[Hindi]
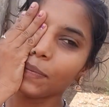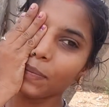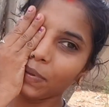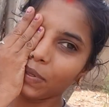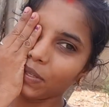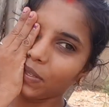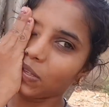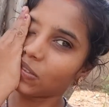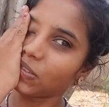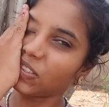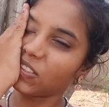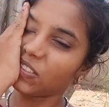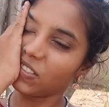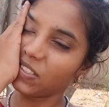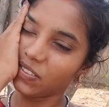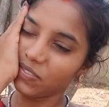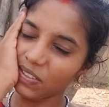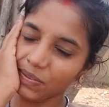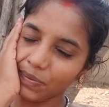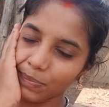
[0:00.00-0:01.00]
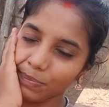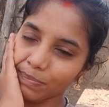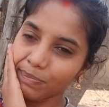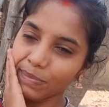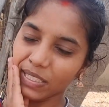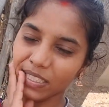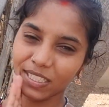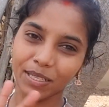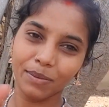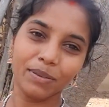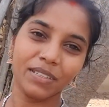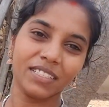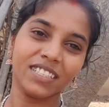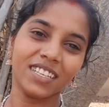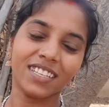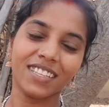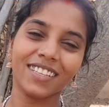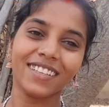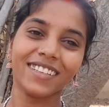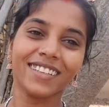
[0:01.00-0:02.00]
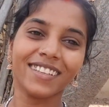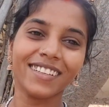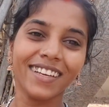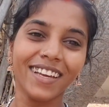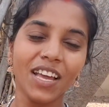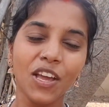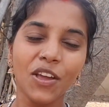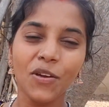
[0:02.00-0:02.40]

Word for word: मेरे ससुर जी भी बच्चे बन जाते हैं